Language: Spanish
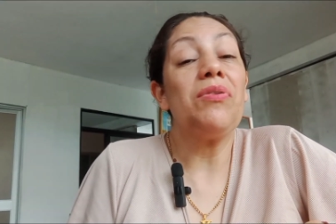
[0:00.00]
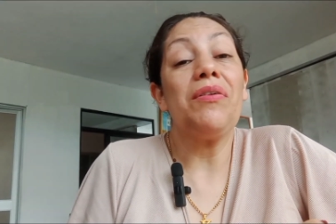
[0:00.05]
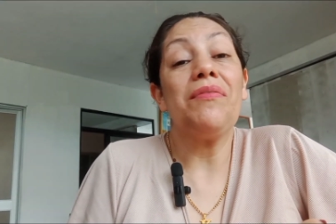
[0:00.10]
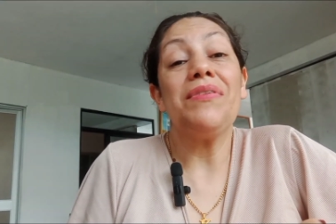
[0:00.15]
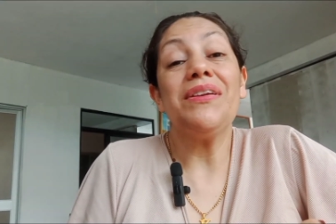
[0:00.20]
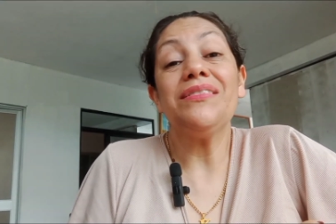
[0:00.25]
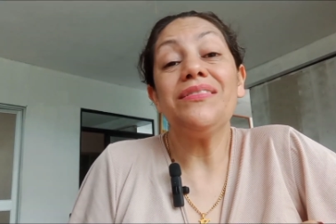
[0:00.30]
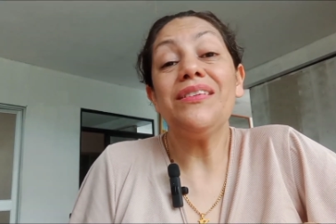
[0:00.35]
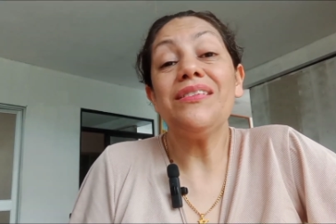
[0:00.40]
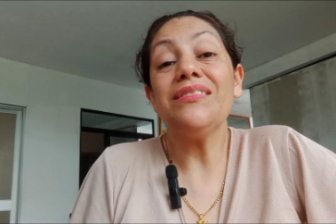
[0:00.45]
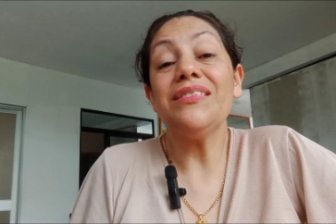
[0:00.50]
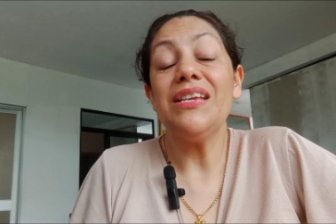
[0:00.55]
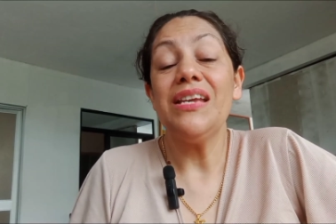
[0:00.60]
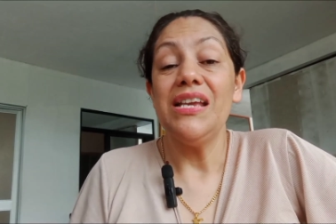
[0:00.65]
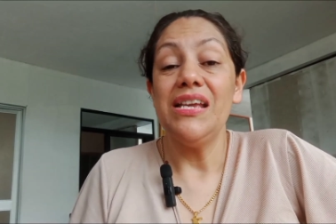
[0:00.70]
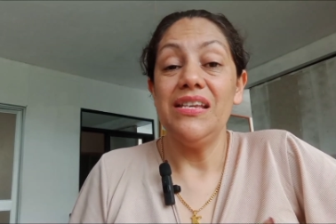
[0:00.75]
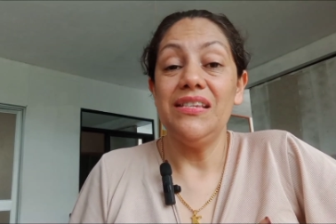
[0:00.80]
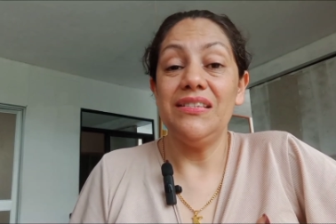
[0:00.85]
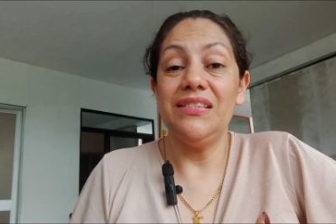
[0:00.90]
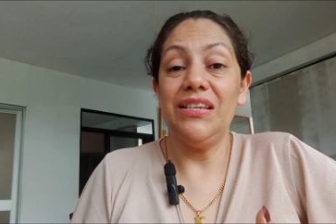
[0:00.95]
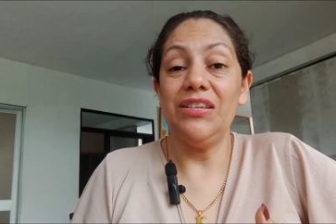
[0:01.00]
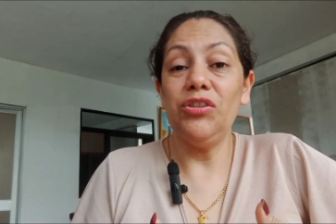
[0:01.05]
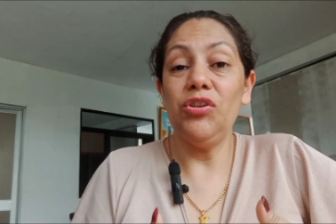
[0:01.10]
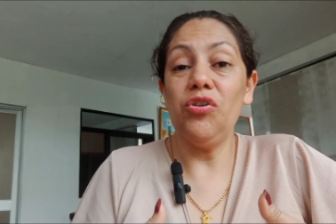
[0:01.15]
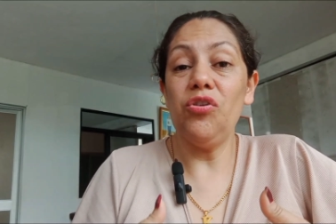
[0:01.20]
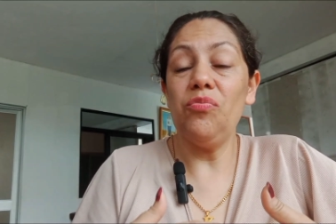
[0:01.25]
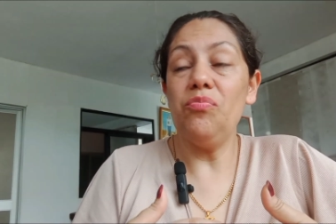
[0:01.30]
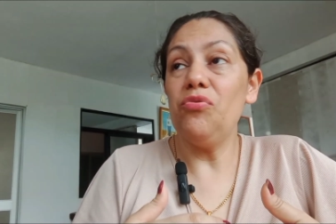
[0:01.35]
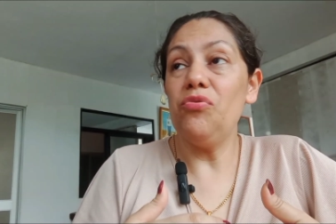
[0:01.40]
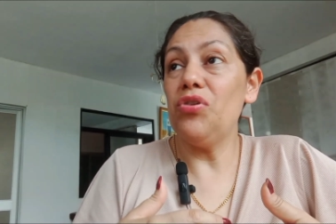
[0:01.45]
pero a veces
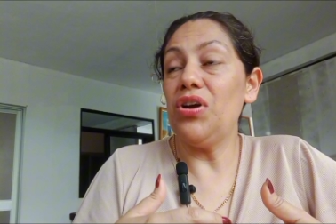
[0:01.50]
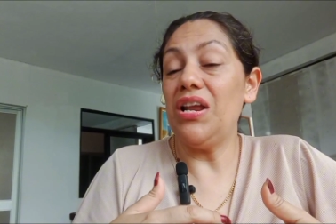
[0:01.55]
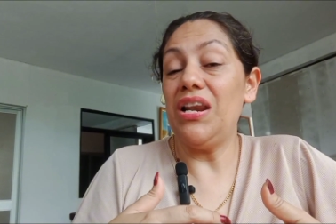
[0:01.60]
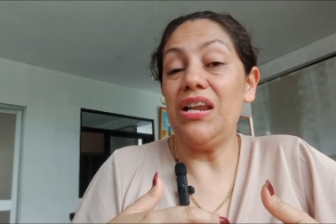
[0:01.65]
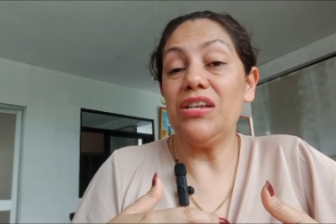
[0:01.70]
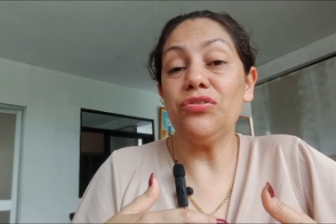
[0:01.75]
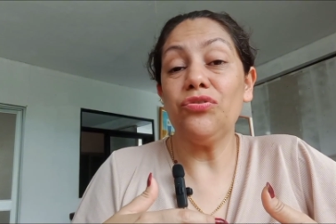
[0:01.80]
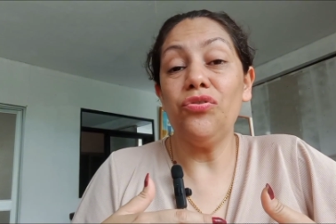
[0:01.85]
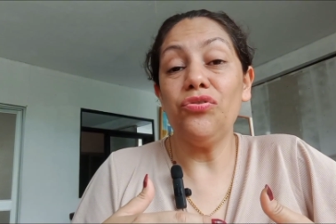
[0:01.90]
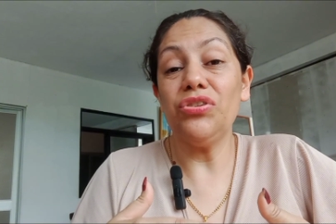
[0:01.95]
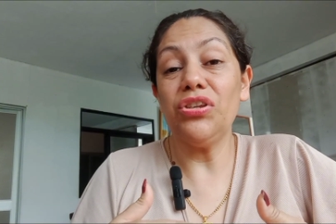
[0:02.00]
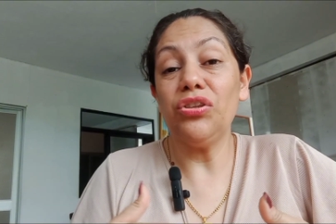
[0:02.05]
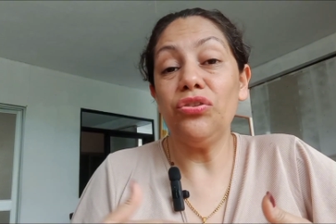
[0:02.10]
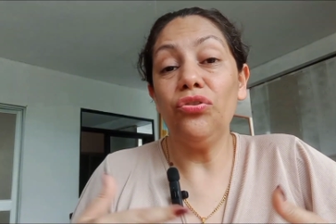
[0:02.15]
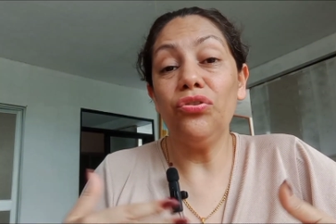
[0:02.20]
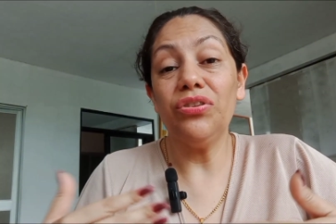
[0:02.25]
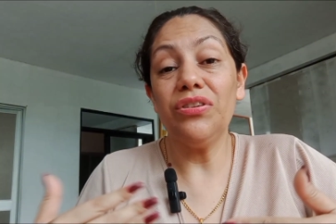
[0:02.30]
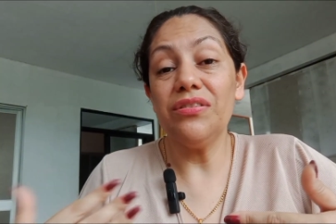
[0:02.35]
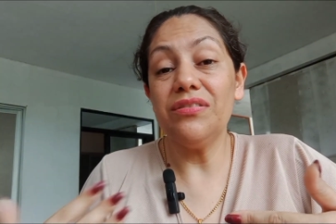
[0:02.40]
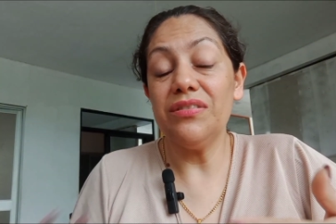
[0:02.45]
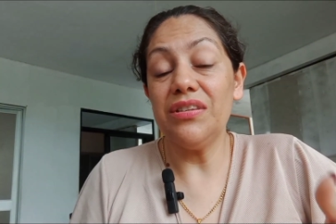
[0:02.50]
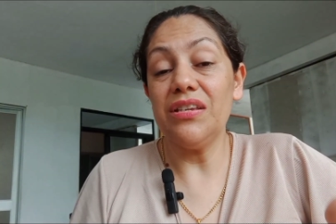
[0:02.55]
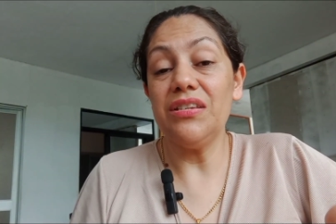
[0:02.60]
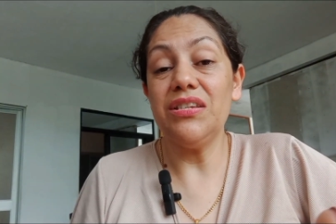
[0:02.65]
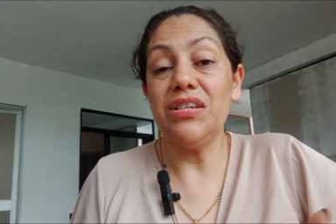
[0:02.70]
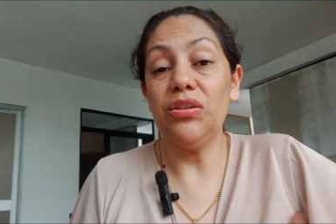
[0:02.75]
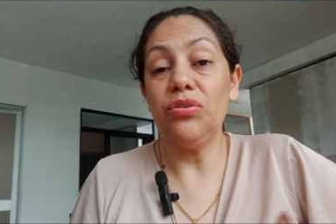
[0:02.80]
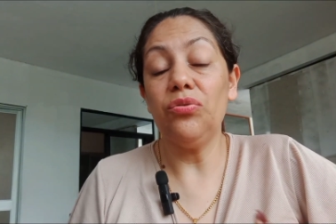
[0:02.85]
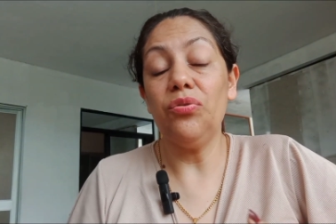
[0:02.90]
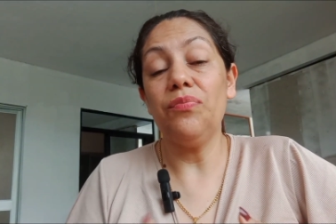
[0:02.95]
siento como que las cosas no te
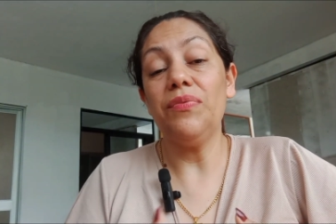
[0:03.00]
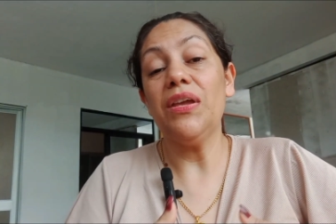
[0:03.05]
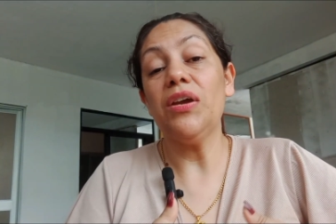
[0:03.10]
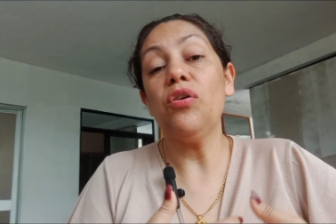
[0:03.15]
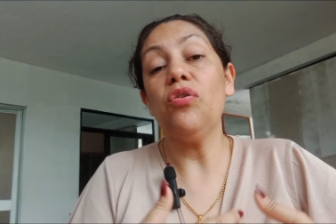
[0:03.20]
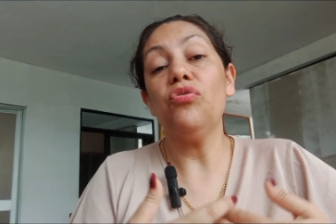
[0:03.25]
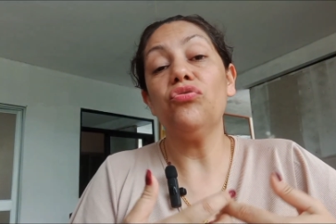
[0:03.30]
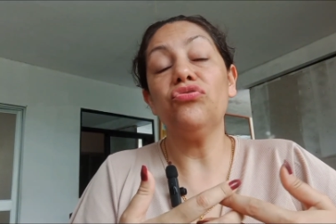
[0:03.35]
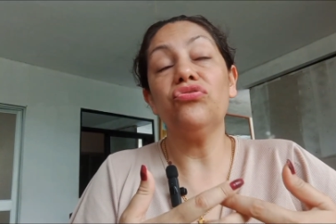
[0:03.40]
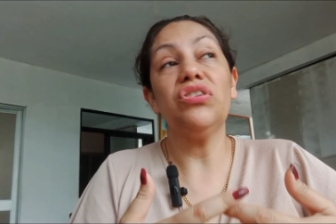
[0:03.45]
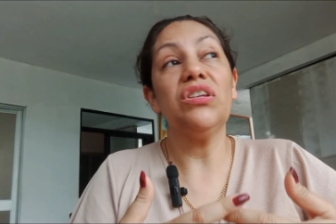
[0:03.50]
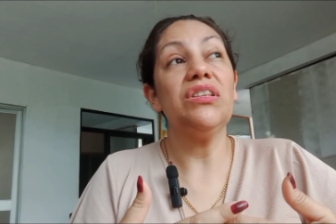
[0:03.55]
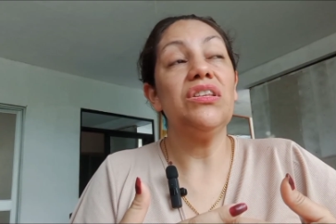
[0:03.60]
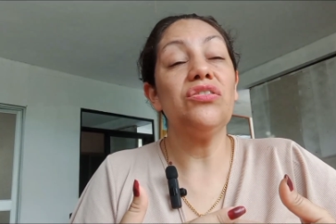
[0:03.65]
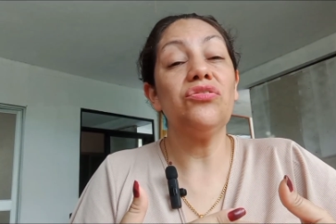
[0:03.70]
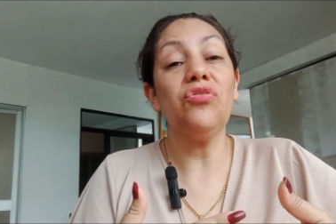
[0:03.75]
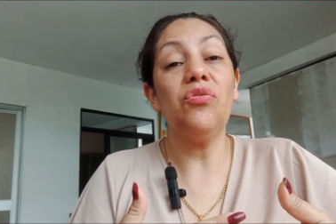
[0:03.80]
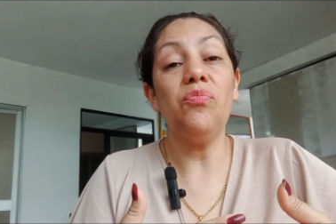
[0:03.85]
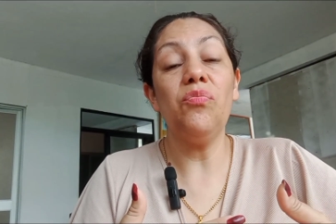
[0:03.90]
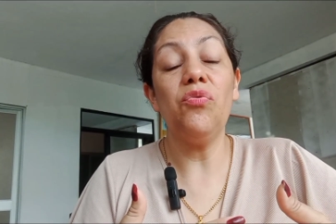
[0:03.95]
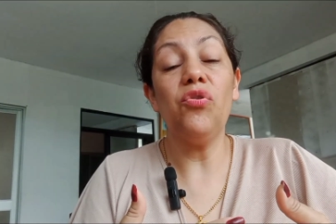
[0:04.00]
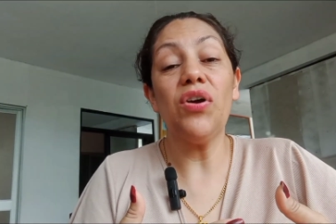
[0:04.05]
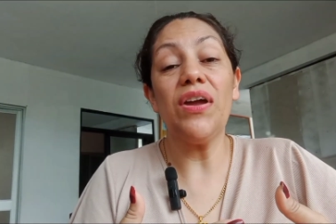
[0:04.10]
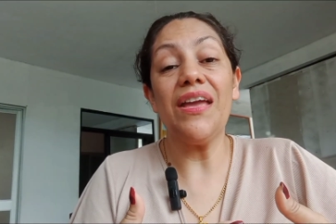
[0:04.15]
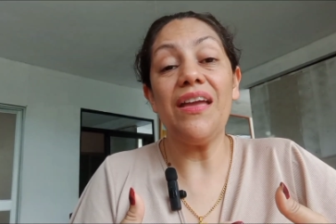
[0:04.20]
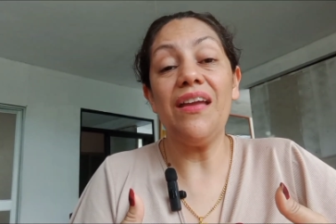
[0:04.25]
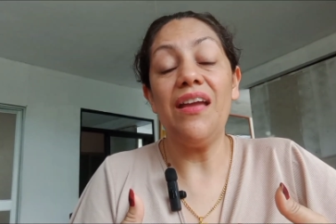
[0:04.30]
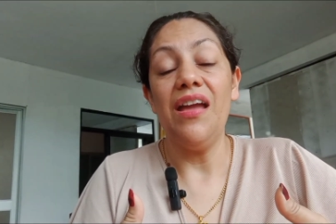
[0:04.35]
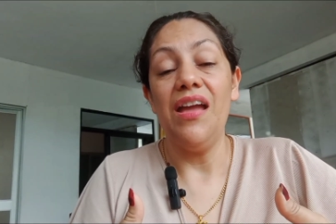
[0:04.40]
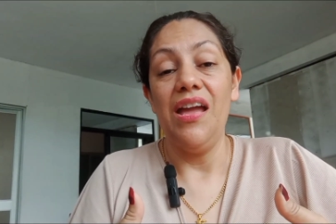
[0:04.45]
están yendo bien o sientes como
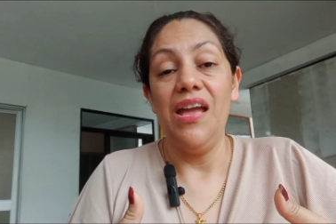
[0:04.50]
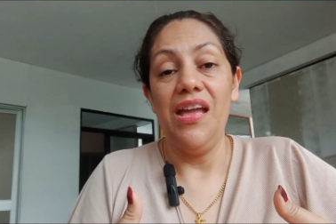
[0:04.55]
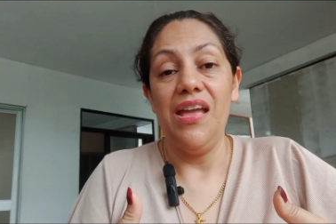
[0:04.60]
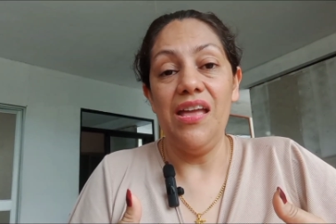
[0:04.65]
que